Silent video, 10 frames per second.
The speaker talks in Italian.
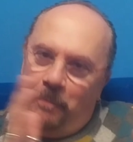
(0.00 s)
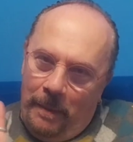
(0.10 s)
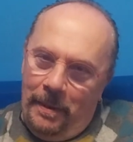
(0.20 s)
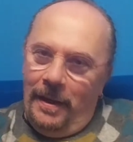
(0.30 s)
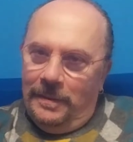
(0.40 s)

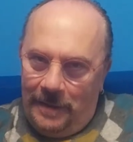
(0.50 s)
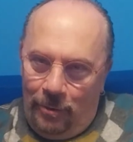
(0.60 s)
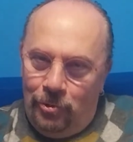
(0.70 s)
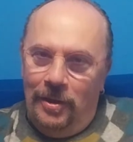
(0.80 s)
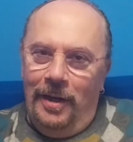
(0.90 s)
papà
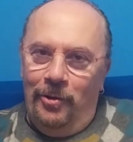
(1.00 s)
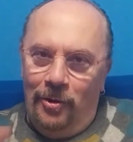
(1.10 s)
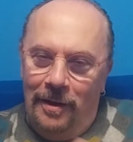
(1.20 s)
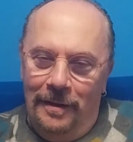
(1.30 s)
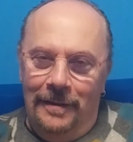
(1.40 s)
straordinario
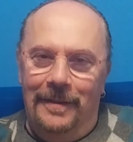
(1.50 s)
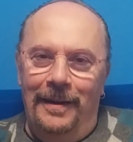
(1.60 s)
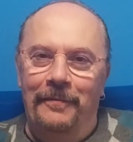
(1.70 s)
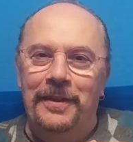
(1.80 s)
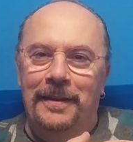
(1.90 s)
che
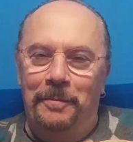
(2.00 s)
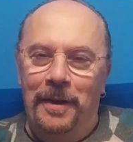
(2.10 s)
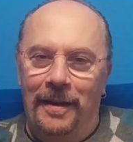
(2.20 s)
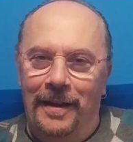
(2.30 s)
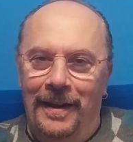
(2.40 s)
la vita
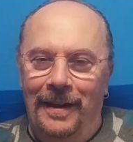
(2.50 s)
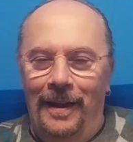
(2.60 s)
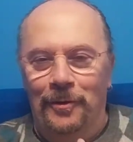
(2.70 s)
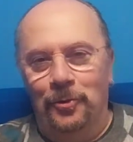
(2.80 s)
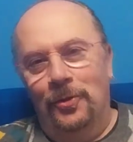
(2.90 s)
mi ha
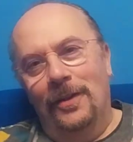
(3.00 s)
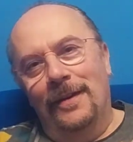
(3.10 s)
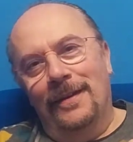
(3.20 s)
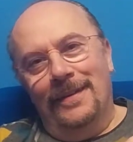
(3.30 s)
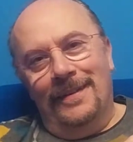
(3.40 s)
regalato,
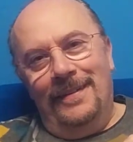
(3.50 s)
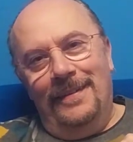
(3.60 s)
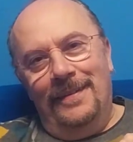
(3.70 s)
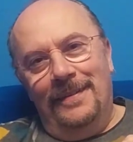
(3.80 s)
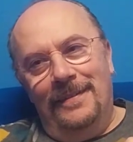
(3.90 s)

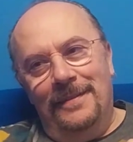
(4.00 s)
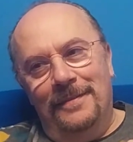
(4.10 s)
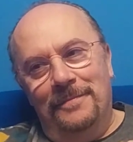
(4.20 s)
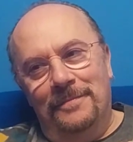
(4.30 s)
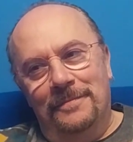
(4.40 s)

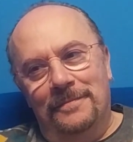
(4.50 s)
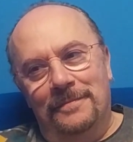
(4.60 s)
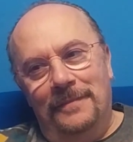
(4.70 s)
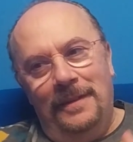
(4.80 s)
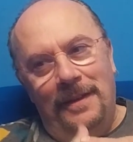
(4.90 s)

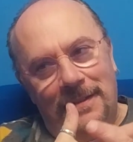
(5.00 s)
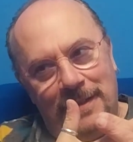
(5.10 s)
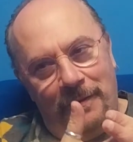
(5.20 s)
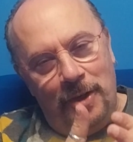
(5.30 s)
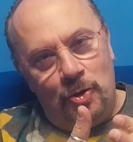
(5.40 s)
ehm,
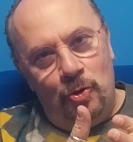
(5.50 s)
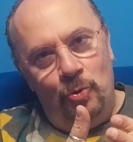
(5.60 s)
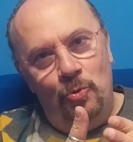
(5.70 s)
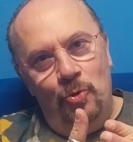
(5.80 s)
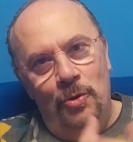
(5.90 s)
attraverso
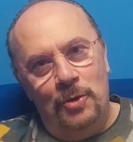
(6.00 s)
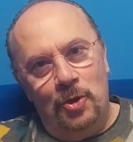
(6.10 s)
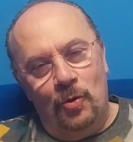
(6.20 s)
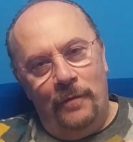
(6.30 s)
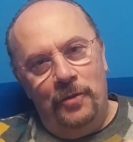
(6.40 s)
lui mi
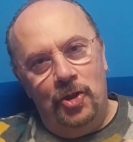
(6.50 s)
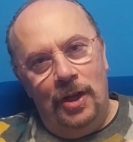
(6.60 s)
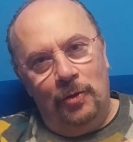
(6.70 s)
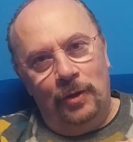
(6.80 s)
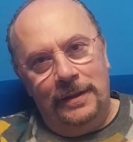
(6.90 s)
sono
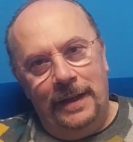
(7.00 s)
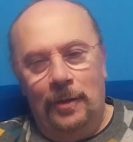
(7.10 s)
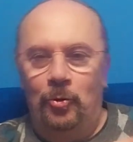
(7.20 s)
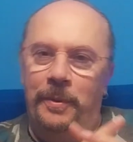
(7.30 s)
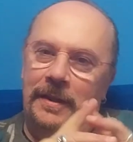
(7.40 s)
avvicinato al
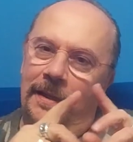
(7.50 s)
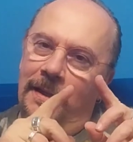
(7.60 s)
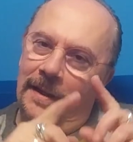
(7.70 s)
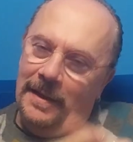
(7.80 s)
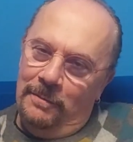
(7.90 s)
teatro
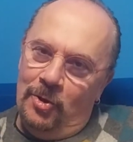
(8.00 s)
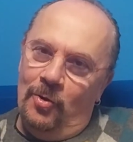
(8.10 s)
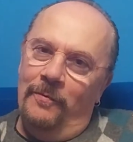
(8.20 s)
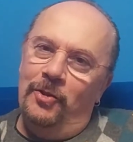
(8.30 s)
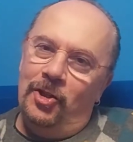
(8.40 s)
perché mi
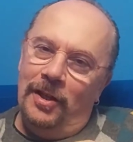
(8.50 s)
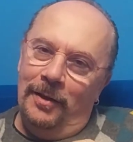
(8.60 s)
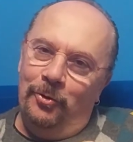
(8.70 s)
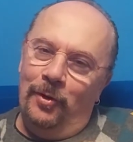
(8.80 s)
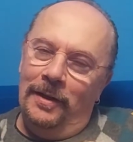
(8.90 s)
sono
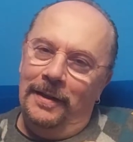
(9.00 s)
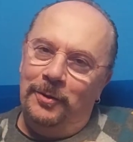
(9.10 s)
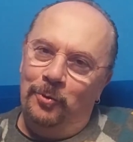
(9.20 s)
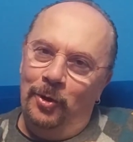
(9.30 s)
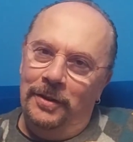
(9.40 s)
avvicinato alla
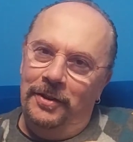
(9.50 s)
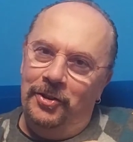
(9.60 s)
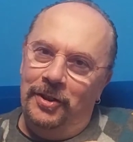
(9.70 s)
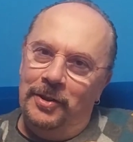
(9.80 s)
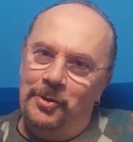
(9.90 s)
scuola di
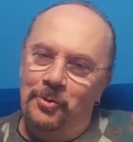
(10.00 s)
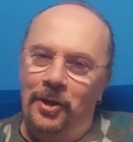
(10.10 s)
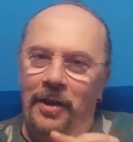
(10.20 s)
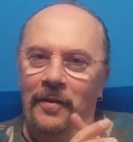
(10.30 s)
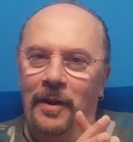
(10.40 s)
recitazione
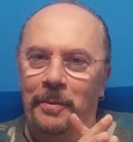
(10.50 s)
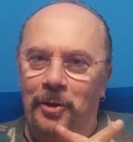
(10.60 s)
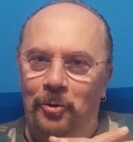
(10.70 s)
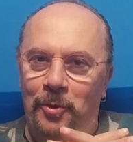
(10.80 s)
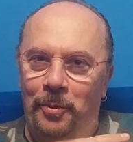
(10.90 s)
che aveva
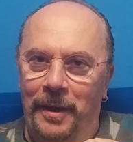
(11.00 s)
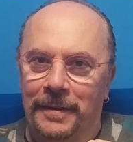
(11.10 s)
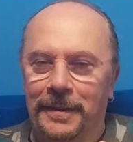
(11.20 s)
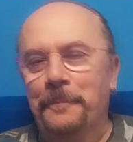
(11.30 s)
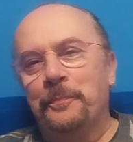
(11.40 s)
aperto mio padre,